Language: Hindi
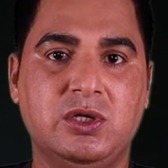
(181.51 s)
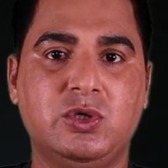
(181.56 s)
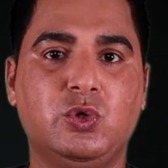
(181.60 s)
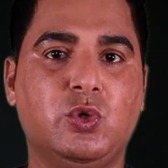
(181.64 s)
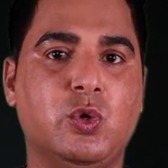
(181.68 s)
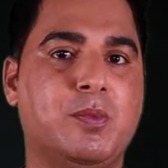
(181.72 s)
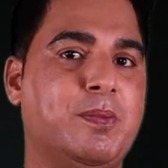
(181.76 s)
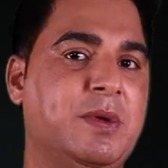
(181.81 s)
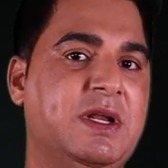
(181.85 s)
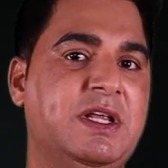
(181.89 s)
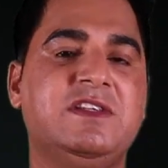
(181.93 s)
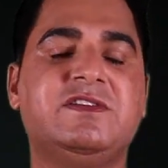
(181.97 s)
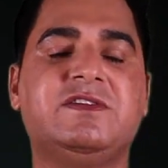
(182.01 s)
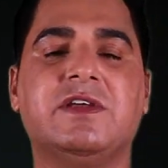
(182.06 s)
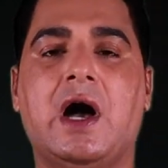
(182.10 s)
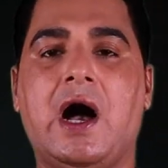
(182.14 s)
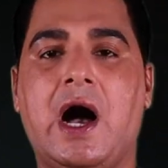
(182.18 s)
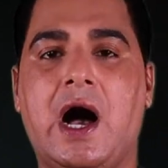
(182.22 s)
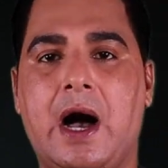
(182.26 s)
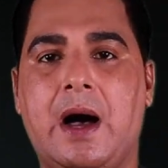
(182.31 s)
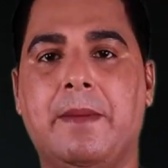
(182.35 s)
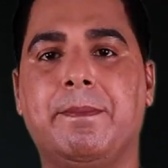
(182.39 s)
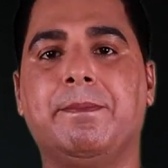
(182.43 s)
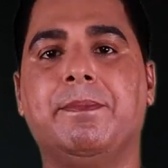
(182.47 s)
तो प्लीज़
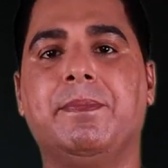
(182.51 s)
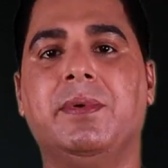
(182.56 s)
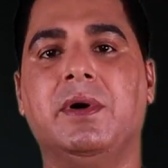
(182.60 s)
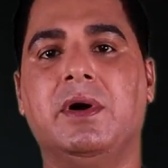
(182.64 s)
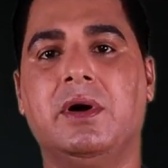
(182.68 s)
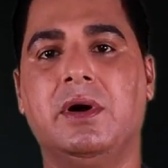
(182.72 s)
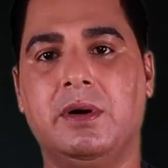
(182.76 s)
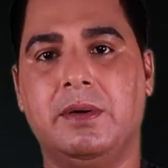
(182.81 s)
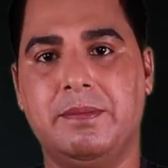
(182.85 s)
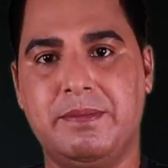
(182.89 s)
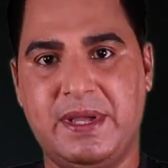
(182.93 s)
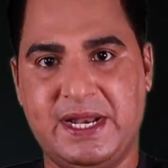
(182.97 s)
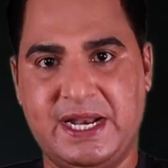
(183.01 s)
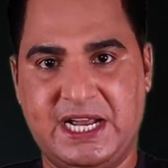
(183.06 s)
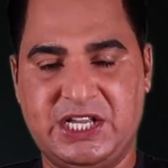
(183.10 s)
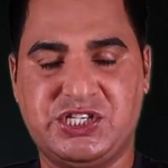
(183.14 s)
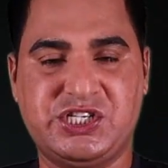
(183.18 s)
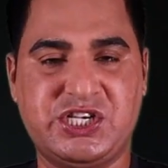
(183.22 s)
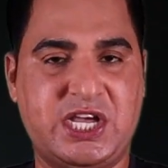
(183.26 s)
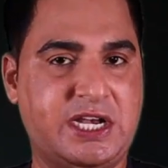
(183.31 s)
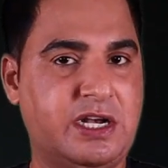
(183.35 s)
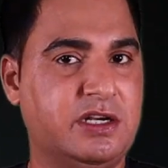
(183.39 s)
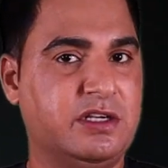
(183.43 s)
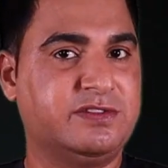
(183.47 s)
आप मेरा
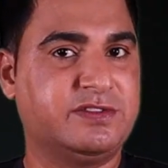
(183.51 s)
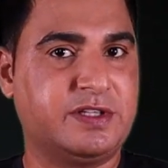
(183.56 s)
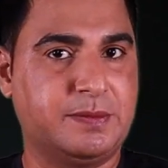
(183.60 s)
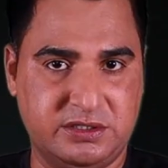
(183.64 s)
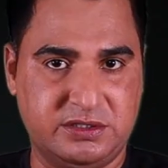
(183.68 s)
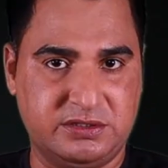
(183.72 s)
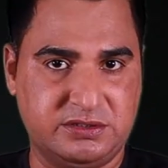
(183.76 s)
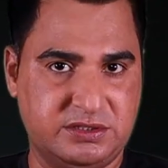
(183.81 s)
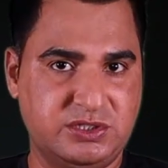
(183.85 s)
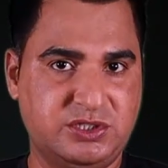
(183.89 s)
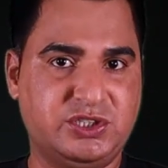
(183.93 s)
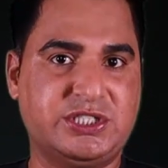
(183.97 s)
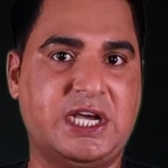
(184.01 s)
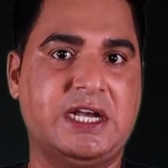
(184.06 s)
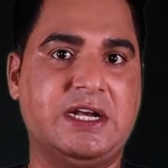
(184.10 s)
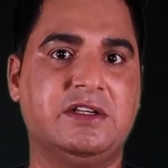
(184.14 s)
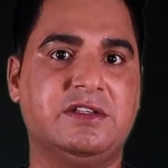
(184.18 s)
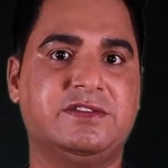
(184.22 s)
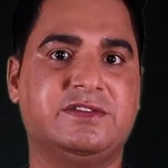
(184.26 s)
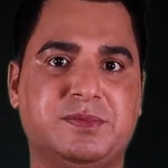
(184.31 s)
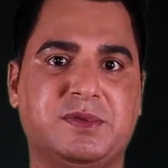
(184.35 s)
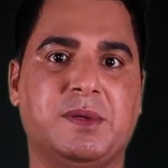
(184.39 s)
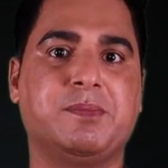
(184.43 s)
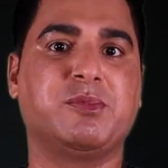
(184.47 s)
चैनल
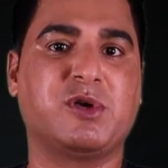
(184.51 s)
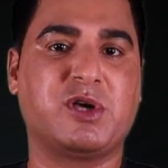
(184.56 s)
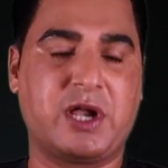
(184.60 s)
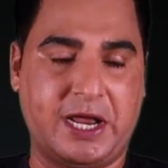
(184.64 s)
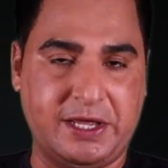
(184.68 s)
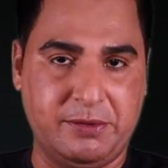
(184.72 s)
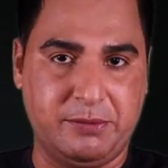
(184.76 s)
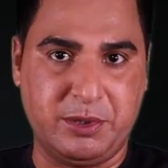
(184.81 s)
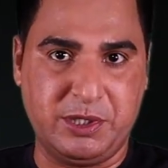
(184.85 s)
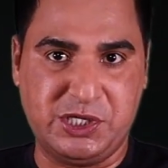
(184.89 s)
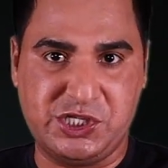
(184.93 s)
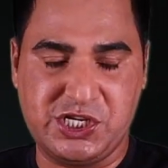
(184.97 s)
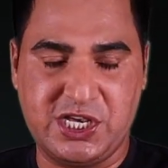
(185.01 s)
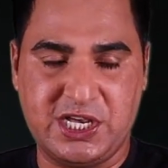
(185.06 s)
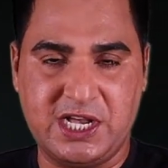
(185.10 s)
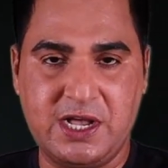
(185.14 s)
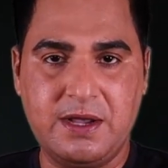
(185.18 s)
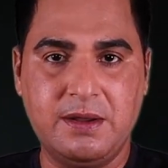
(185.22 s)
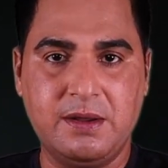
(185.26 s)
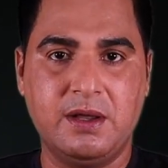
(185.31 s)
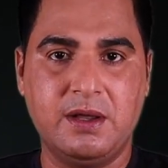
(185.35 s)
चैनल सब्सक्राइब कीजिएगा